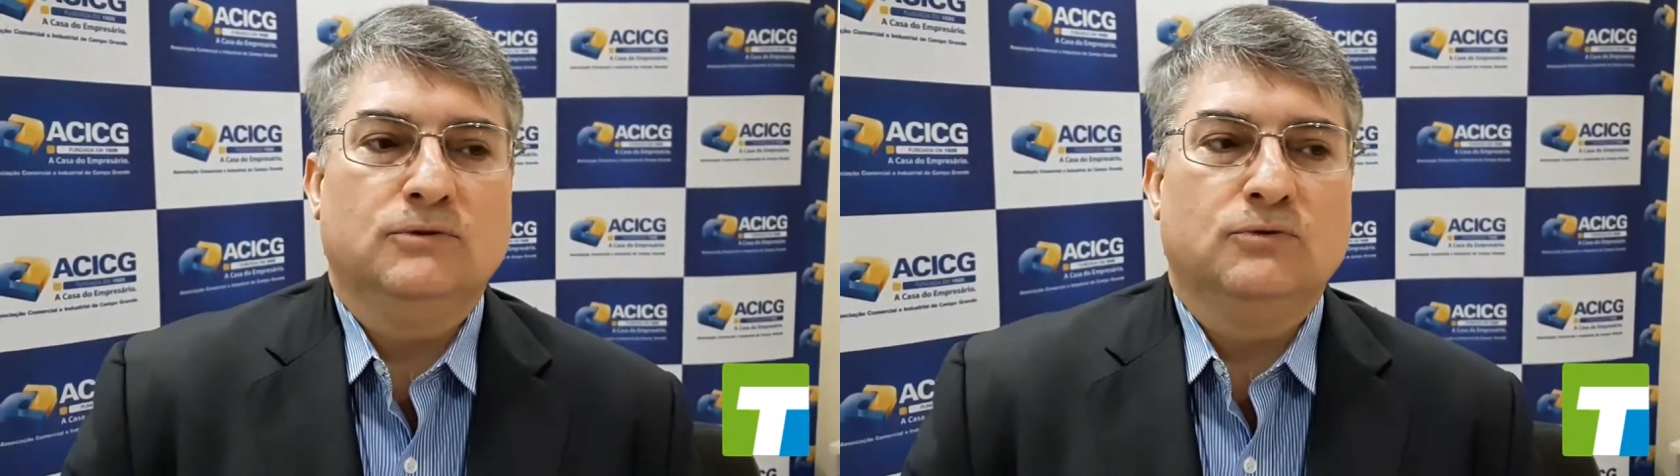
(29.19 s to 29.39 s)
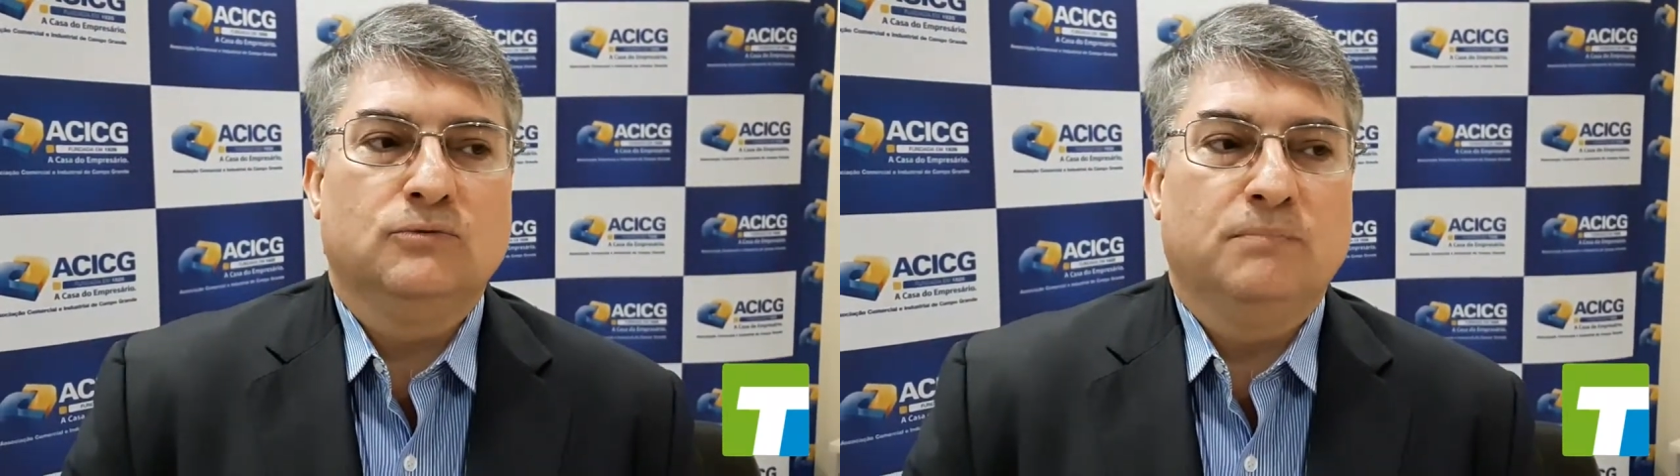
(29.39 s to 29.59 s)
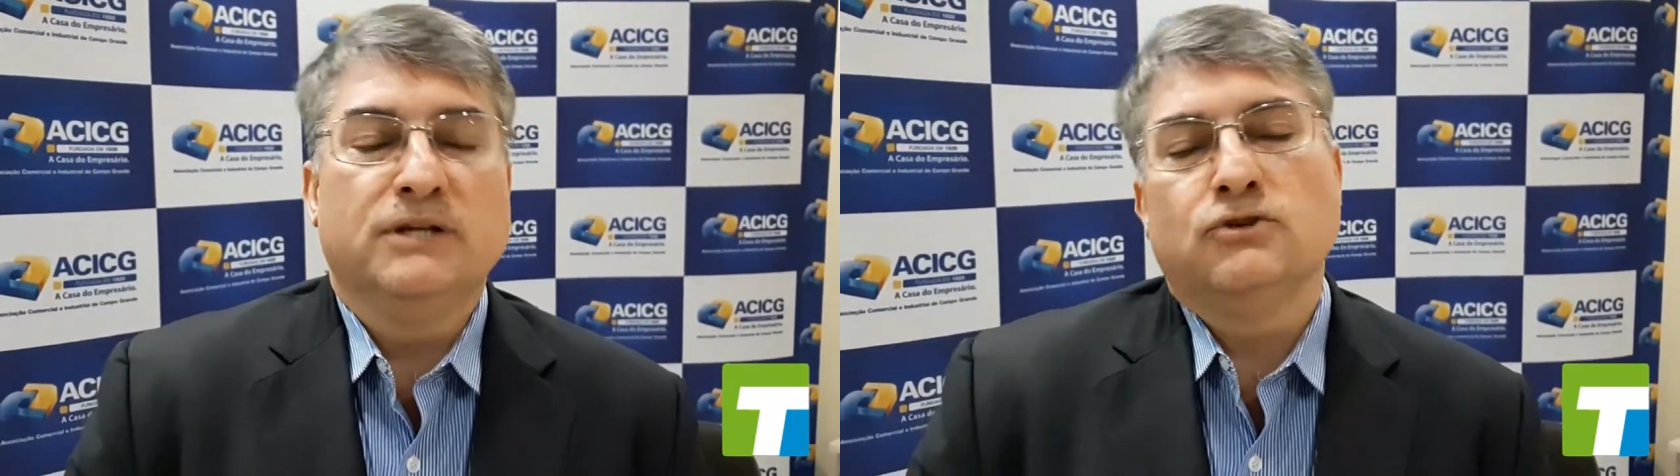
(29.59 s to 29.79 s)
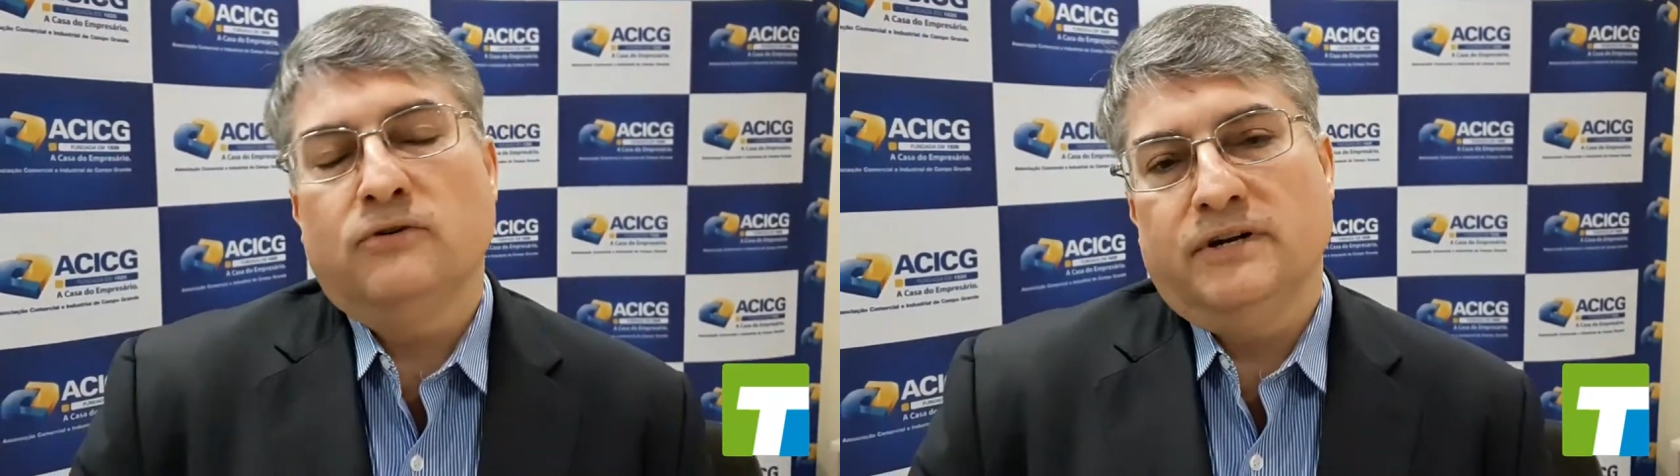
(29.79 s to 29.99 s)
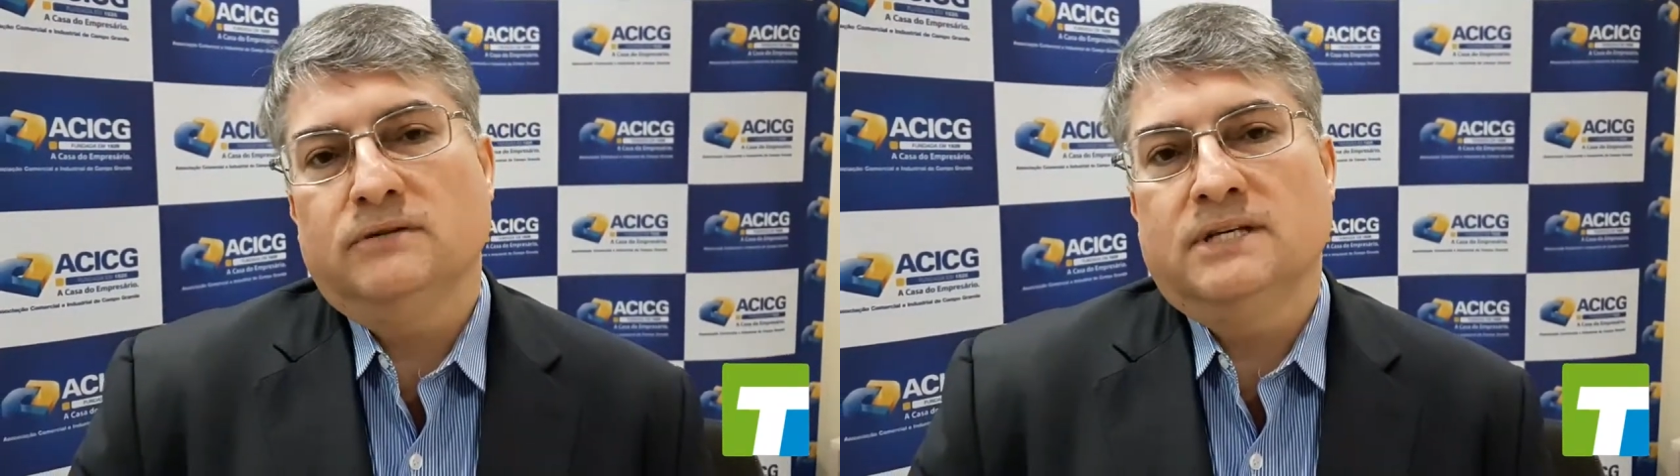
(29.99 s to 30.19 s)
do plano de
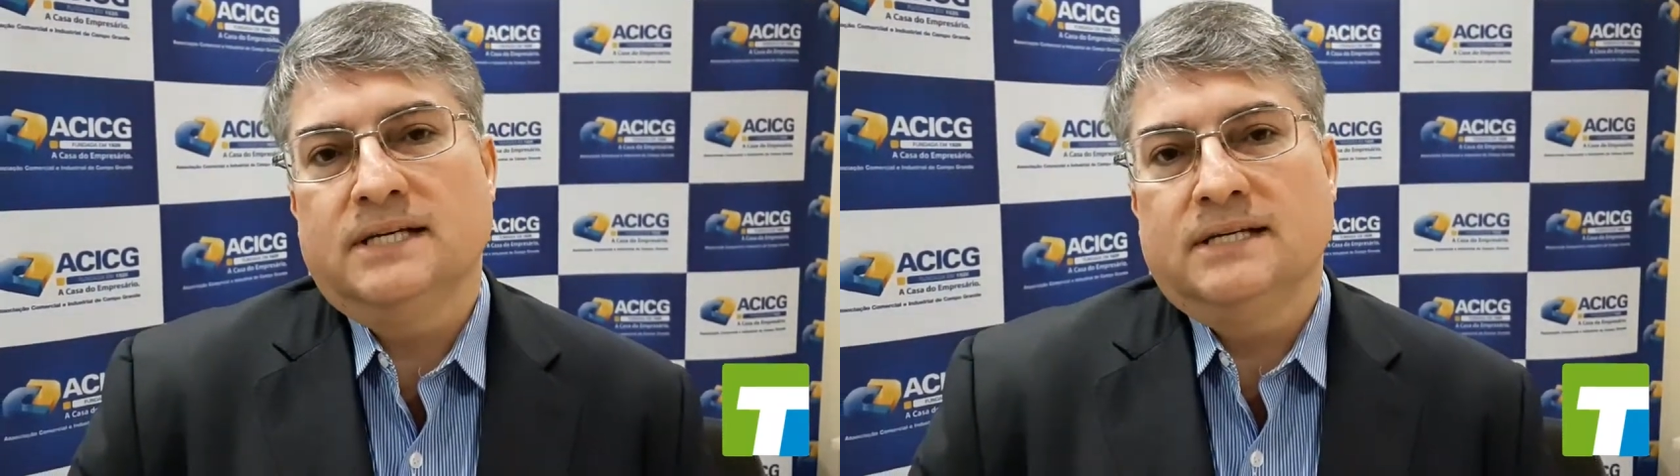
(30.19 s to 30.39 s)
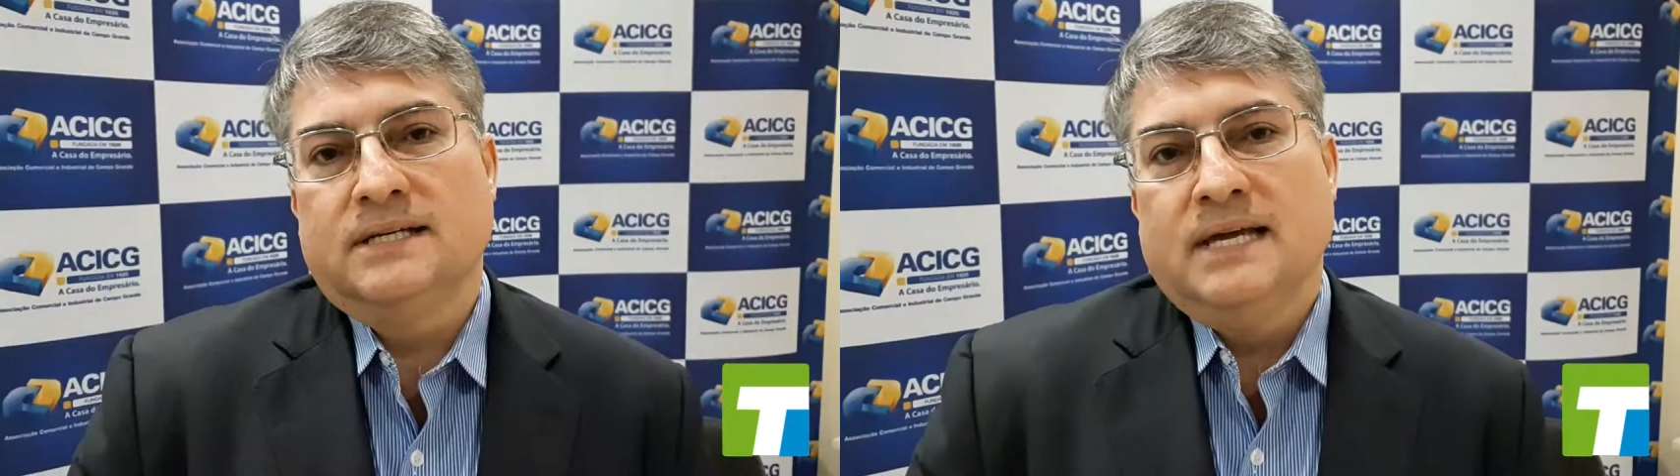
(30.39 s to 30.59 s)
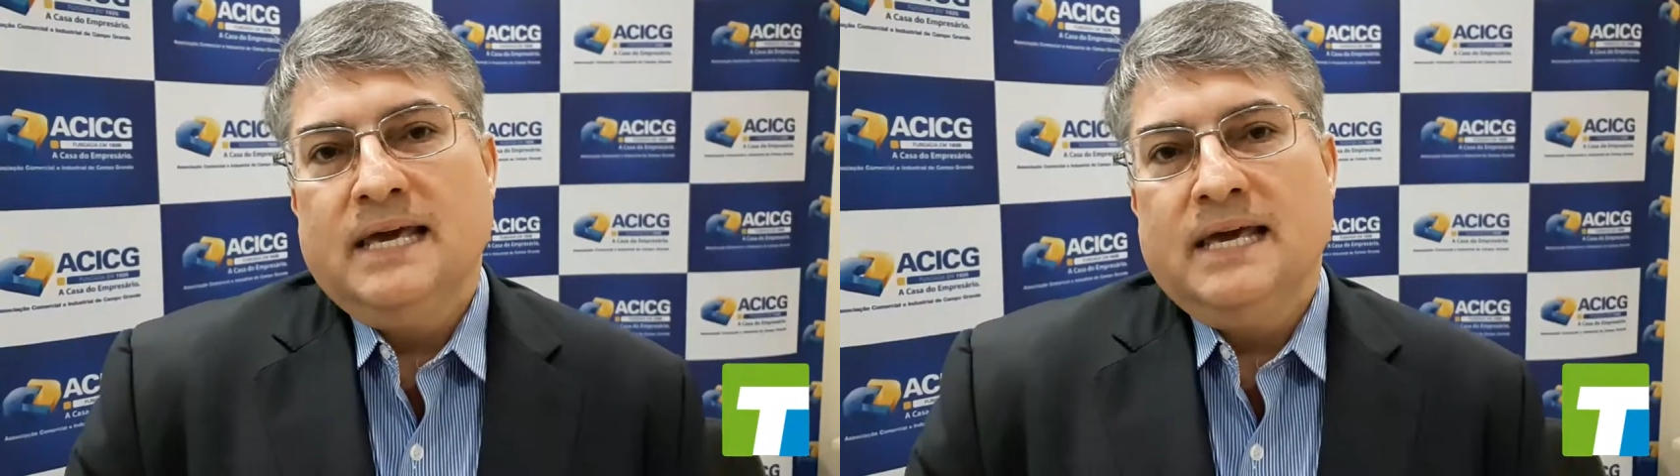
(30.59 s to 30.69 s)
governo dele